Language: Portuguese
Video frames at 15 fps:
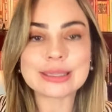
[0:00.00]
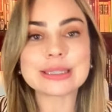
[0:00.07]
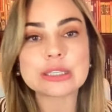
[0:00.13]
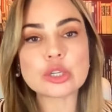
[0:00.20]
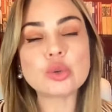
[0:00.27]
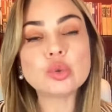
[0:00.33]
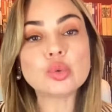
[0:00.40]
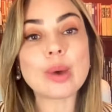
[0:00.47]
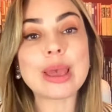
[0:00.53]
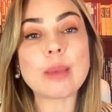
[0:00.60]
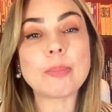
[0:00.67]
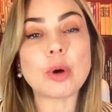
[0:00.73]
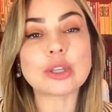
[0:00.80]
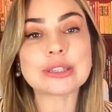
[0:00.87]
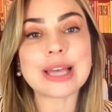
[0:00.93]
que, segundo uma
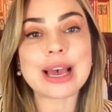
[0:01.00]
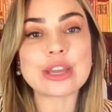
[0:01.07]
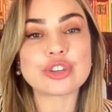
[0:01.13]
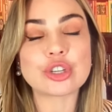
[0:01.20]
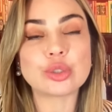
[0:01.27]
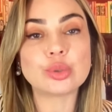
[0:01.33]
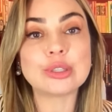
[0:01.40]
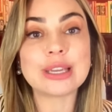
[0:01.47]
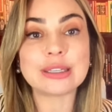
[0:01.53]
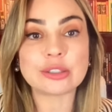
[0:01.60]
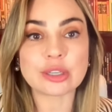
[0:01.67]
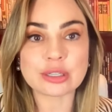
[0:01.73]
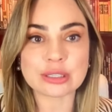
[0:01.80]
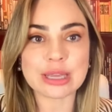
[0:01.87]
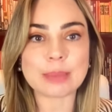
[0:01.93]
reportagem do The
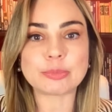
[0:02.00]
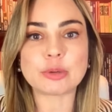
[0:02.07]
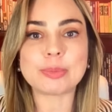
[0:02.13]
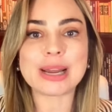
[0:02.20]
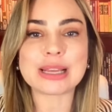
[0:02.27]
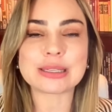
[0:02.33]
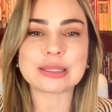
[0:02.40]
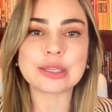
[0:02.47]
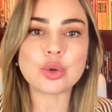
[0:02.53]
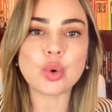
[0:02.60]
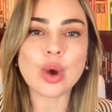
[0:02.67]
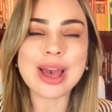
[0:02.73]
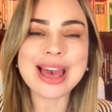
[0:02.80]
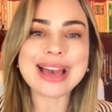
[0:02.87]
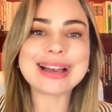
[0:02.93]
Intercept
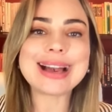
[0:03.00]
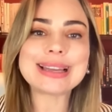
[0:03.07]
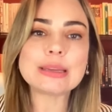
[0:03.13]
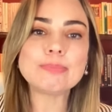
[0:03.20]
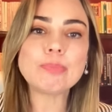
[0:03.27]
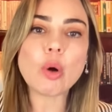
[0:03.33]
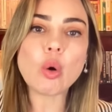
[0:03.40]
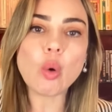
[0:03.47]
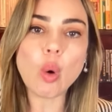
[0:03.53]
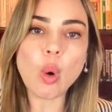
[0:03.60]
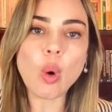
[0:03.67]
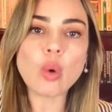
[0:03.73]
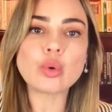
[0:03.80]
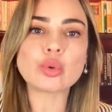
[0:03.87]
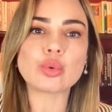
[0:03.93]
Brasil, garimpou
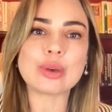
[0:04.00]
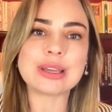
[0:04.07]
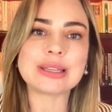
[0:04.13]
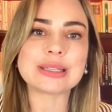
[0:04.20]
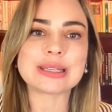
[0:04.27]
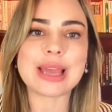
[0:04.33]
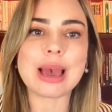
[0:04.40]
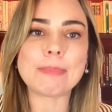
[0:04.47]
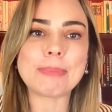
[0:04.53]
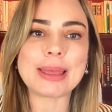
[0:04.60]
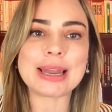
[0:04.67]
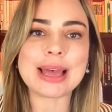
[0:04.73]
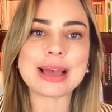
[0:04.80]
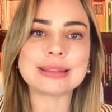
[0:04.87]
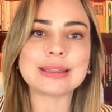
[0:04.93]
ouro em Serra
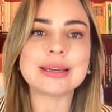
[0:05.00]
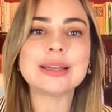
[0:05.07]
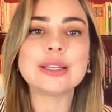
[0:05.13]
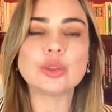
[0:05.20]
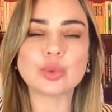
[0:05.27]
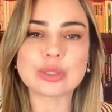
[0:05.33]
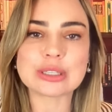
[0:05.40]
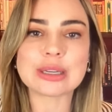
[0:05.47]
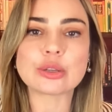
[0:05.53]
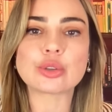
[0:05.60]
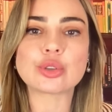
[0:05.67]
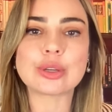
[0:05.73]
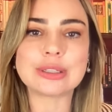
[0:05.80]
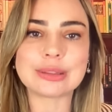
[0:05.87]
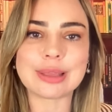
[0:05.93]
Pelada nos
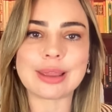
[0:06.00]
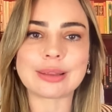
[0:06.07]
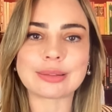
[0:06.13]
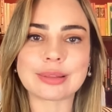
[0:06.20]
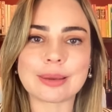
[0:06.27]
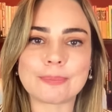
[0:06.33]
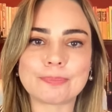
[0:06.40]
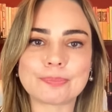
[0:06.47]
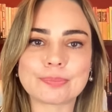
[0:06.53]
anos 80.